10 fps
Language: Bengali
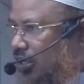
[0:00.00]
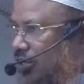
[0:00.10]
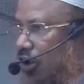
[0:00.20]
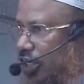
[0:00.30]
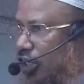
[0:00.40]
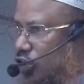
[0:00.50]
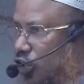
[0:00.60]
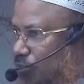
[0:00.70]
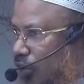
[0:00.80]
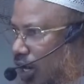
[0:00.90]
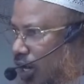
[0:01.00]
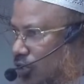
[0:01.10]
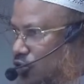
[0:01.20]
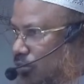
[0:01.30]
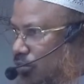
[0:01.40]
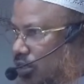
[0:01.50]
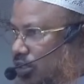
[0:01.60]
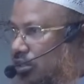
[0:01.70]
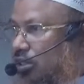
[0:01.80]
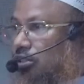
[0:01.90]
কয়টা শব্দ আল্লাহ রসুল বলেন
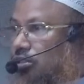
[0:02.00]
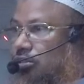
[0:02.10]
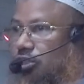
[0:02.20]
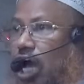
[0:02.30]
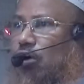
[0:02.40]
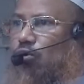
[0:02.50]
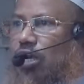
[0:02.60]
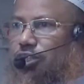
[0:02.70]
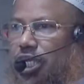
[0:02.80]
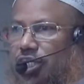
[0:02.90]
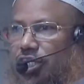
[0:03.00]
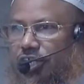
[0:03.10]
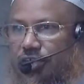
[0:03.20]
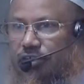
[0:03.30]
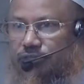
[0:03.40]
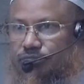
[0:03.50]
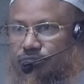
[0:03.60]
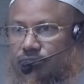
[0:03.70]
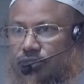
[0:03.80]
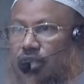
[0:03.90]
দাওয়াল জাহিলিয়া
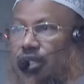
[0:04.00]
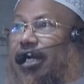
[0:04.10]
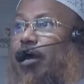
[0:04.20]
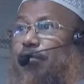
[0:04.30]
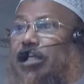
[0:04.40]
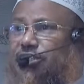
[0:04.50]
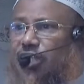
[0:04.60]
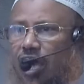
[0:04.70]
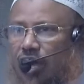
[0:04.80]
খাবিসা